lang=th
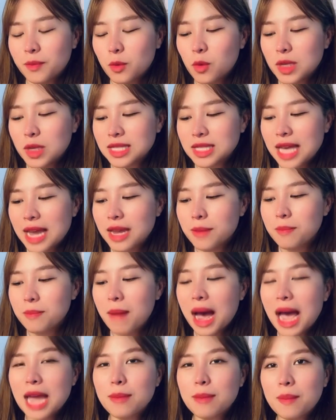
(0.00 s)
หัวใจ
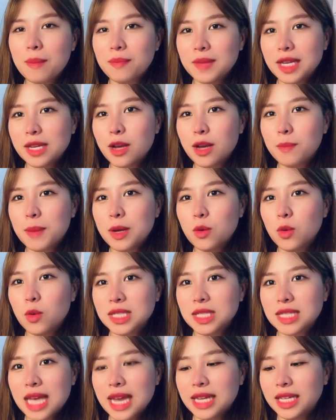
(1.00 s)
ไม้แบบนี้ก็เป็นหัว
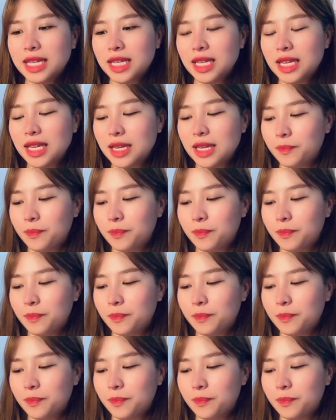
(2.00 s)
ใจที่